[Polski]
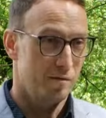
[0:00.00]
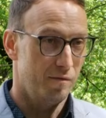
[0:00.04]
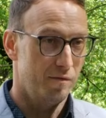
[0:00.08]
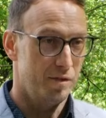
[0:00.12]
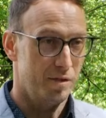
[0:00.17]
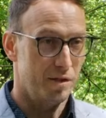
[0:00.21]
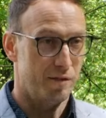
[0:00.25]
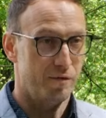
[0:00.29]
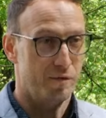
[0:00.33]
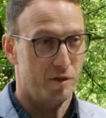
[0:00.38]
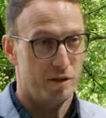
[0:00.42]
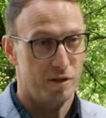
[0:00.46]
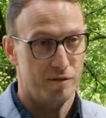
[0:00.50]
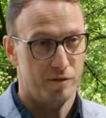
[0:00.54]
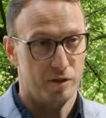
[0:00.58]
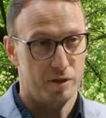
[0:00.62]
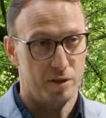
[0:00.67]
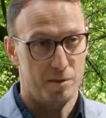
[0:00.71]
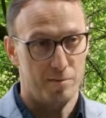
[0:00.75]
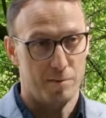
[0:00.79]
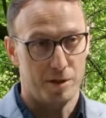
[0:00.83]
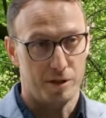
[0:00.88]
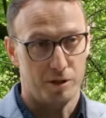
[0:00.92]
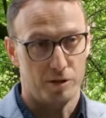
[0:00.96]

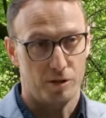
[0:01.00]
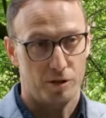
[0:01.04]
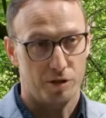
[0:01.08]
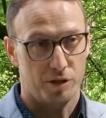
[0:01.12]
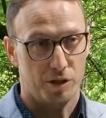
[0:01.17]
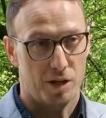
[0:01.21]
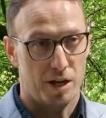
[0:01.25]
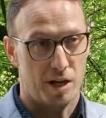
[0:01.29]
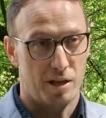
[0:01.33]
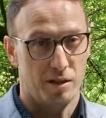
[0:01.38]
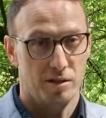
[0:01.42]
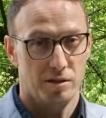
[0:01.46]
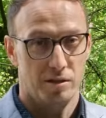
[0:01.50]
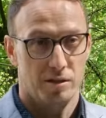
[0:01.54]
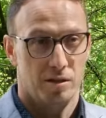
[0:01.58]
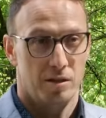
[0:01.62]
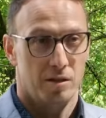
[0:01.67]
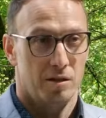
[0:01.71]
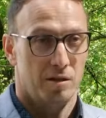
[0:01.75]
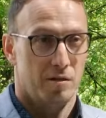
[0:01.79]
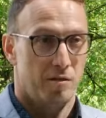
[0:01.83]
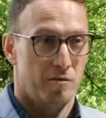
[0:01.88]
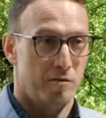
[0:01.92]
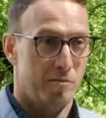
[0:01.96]
wicewojewodę Bartoszka,
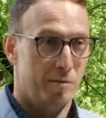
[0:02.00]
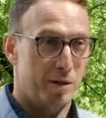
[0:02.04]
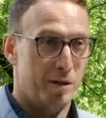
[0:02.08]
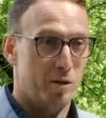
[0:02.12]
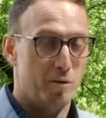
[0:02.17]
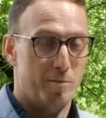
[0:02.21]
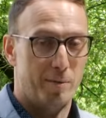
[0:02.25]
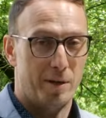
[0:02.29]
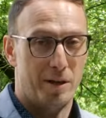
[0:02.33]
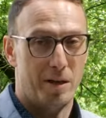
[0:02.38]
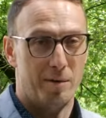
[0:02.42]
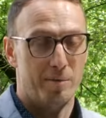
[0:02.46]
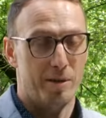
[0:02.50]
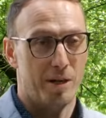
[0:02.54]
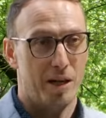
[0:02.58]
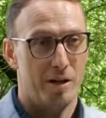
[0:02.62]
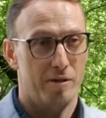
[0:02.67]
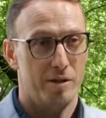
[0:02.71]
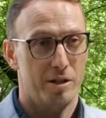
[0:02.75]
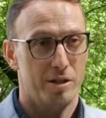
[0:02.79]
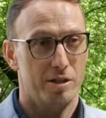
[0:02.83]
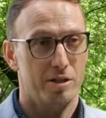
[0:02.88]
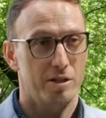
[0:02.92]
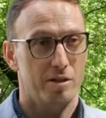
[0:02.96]
wymienił pana
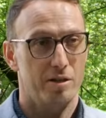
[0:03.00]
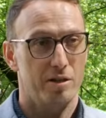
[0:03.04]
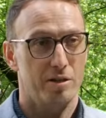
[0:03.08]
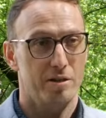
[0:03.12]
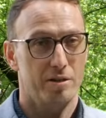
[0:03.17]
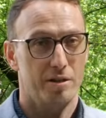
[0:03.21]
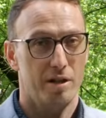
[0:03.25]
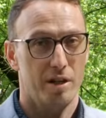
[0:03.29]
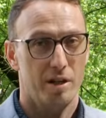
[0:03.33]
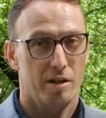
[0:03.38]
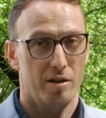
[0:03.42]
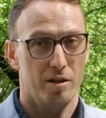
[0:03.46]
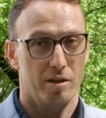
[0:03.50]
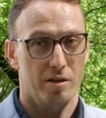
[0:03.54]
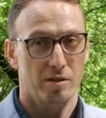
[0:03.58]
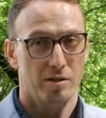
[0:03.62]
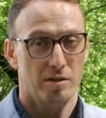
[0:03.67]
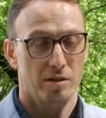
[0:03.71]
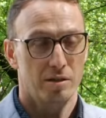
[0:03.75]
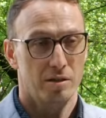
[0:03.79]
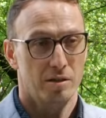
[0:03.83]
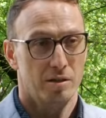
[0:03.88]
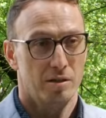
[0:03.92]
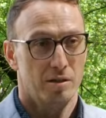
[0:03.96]
Michała Szczytyńskiego
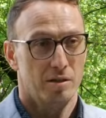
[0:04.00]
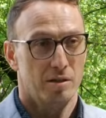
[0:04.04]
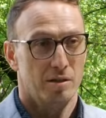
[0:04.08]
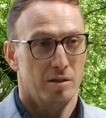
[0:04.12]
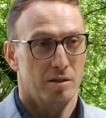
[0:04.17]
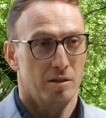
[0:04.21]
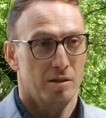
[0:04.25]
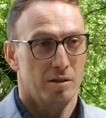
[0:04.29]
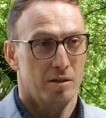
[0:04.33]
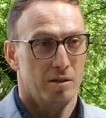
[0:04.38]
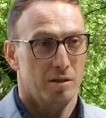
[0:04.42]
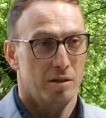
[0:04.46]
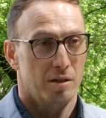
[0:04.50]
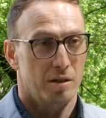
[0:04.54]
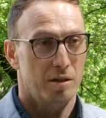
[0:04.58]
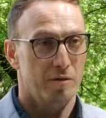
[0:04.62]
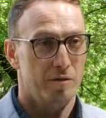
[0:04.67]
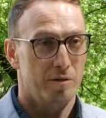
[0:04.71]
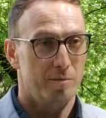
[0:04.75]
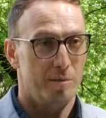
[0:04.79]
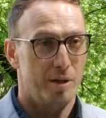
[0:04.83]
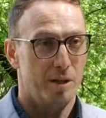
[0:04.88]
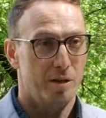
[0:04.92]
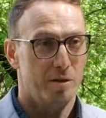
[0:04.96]
i
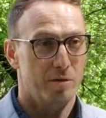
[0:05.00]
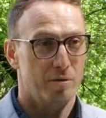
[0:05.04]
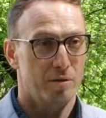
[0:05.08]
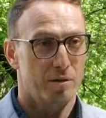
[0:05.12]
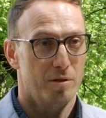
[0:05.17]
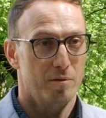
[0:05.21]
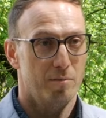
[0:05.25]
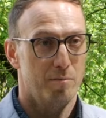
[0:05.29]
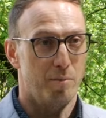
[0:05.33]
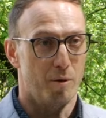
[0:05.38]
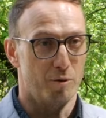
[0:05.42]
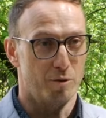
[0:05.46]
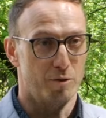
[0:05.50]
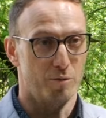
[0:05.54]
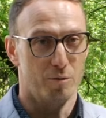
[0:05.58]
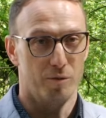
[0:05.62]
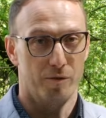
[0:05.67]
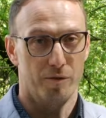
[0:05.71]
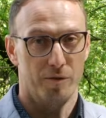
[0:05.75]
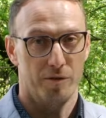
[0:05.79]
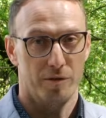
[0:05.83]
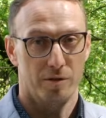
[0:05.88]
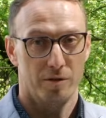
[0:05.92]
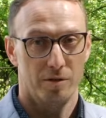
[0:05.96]
wymienił
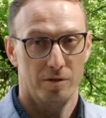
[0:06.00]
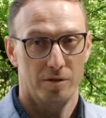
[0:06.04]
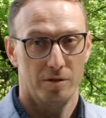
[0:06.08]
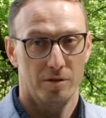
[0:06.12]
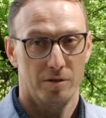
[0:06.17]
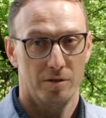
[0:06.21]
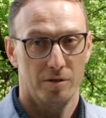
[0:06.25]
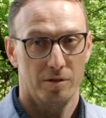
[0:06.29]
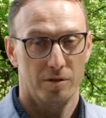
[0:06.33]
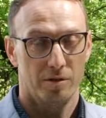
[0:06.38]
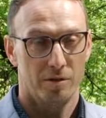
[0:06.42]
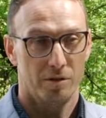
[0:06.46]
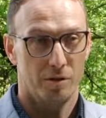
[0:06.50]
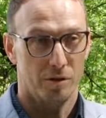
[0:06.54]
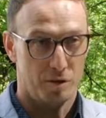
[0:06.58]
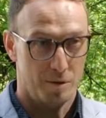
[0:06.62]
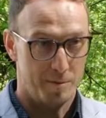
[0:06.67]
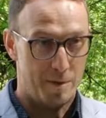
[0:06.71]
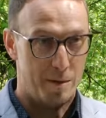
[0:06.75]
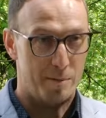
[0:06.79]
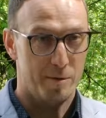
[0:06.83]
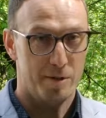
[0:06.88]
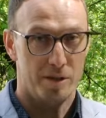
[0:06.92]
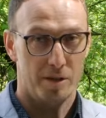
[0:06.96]
posłów. To
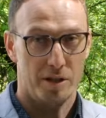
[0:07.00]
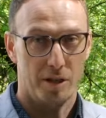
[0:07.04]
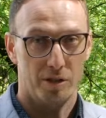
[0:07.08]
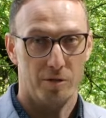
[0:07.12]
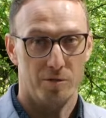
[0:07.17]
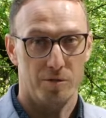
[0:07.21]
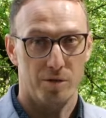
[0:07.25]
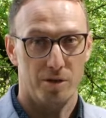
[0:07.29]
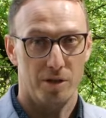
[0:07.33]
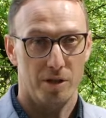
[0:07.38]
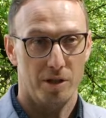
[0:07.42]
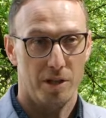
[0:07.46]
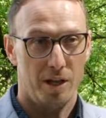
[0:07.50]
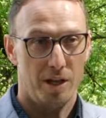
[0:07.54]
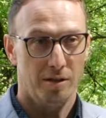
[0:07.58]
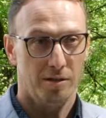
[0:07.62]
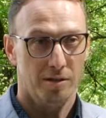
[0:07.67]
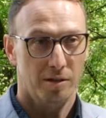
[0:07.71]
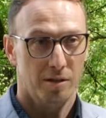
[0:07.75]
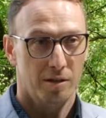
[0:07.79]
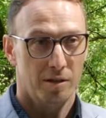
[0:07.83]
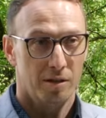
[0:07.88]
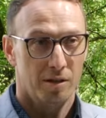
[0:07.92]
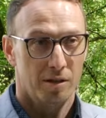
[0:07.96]
to ma być ta drużyna?
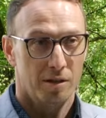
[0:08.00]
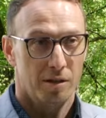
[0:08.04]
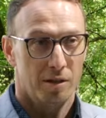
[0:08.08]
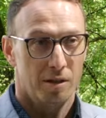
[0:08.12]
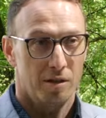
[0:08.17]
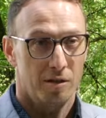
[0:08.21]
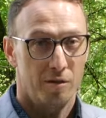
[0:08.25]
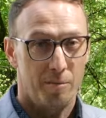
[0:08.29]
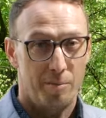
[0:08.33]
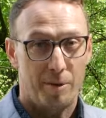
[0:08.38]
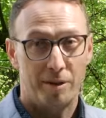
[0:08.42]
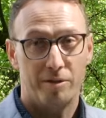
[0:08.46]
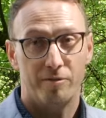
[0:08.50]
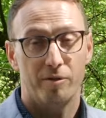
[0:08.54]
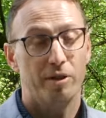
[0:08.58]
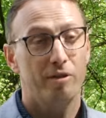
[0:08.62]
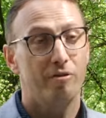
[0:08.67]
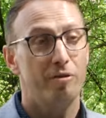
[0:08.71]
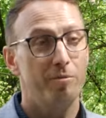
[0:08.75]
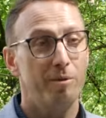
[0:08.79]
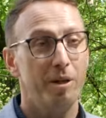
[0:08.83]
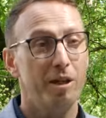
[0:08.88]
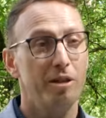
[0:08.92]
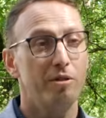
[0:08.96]
Szanowni Państwo,
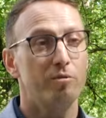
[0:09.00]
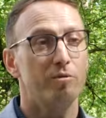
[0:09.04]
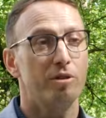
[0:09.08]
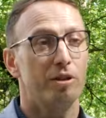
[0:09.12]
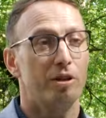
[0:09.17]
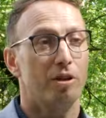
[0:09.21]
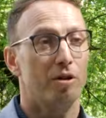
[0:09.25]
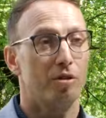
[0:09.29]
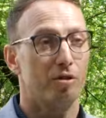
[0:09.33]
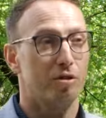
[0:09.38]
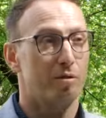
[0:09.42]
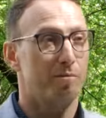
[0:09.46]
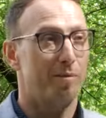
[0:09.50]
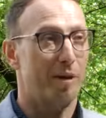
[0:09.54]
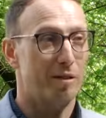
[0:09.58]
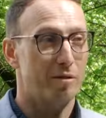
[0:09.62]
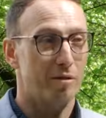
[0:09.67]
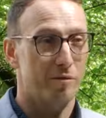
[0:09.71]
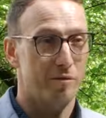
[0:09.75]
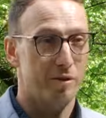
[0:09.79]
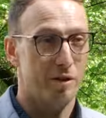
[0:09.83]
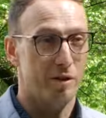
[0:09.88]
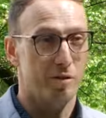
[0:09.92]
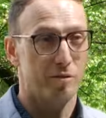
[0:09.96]
nie wymienił nikogo z
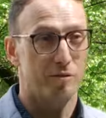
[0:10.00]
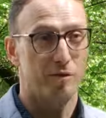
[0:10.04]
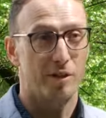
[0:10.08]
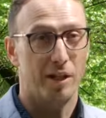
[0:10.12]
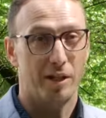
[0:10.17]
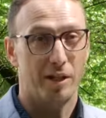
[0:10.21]
pracowników,